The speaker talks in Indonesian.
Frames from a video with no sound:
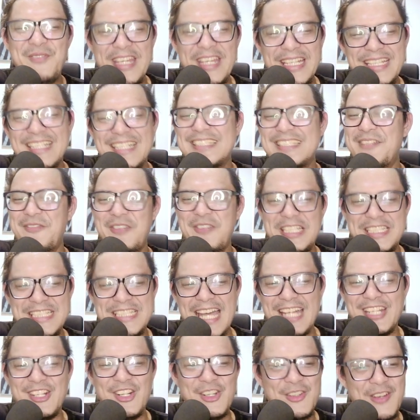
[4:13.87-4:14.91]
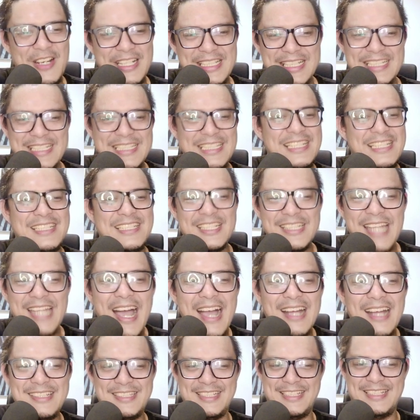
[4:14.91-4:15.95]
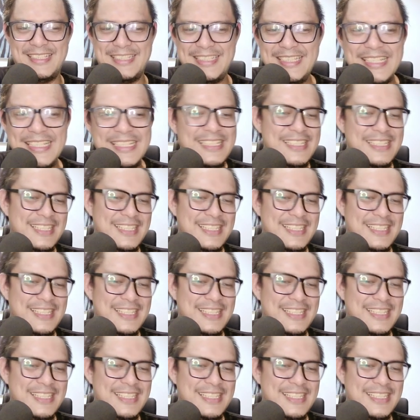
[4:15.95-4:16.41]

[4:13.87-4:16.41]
Beatnya sih beat jadul banget ya. Detak dek dek.